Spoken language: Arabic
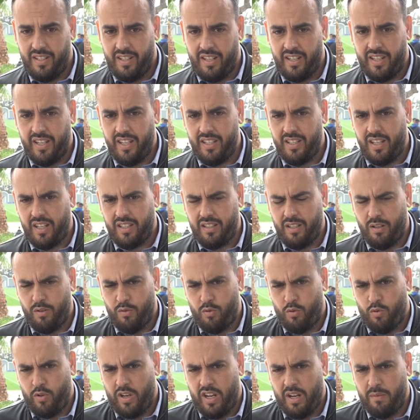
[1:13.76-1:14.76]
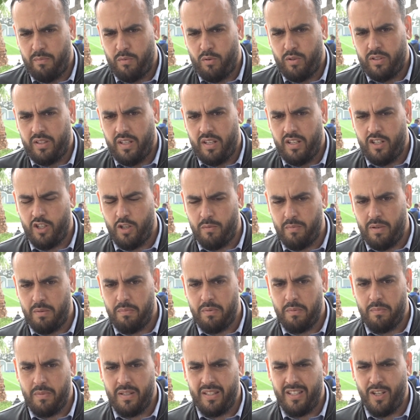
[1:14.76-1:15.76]
اكيد خطر انه الناخب الوطني جمال
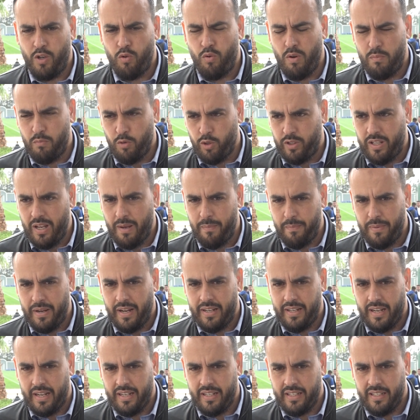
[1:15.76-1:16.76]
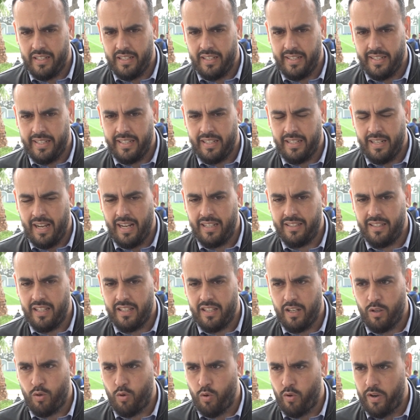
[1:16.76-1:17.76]
بالماضي هو متابع يعني
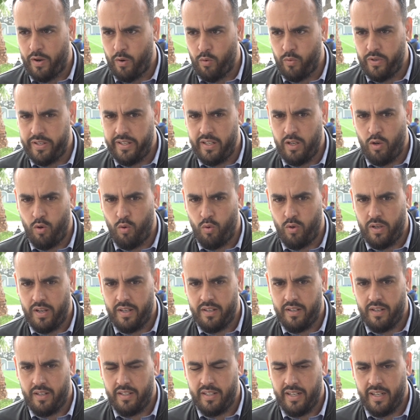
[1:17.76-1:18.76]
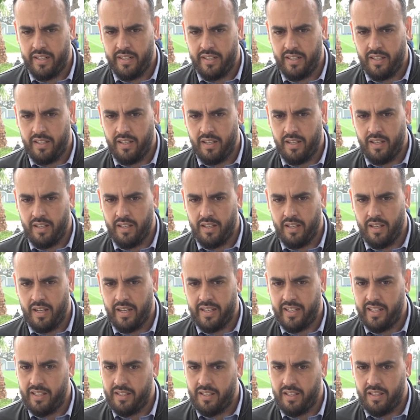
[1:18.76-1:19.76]
للاحداث الكرويه وكان يعني
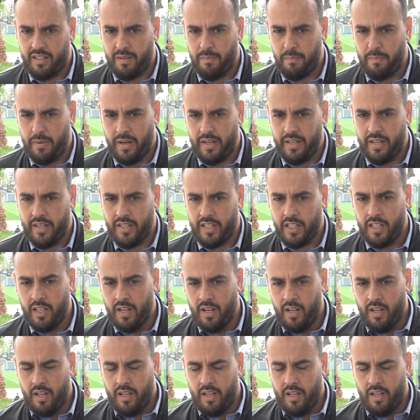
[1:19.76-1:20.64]
اكيد تبع يعني